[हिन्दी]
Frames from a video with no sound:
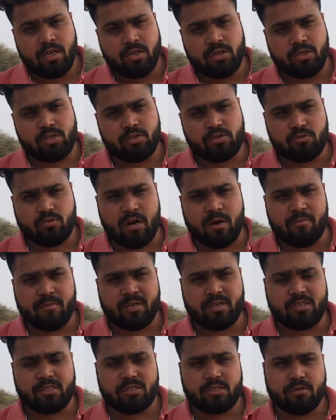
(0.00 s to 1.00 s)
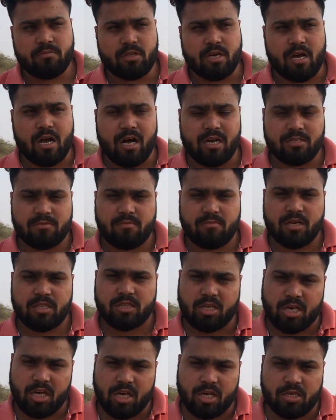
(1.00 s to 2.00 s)
इस टूर्नामेंट की सबसे खास
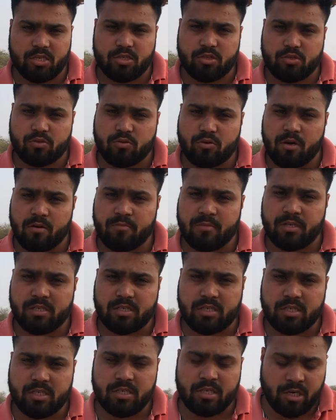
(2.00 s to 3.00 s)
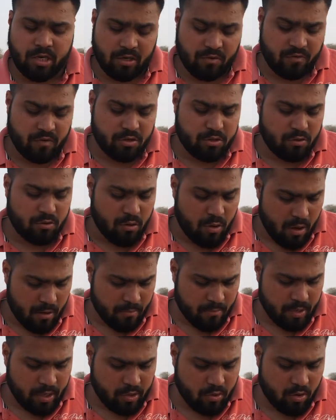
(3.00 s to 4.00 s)
बात यह है कि इस टूर्नामेंट की एंट्री फीस
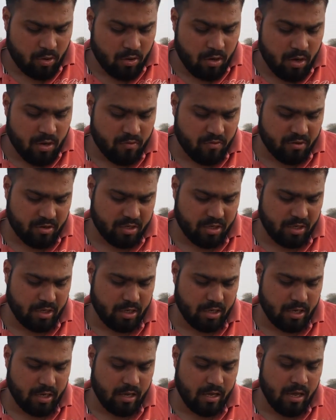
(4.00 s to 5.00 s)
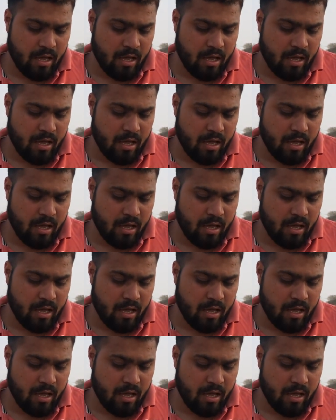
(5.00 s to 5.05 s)
बिल्कुल फ्री है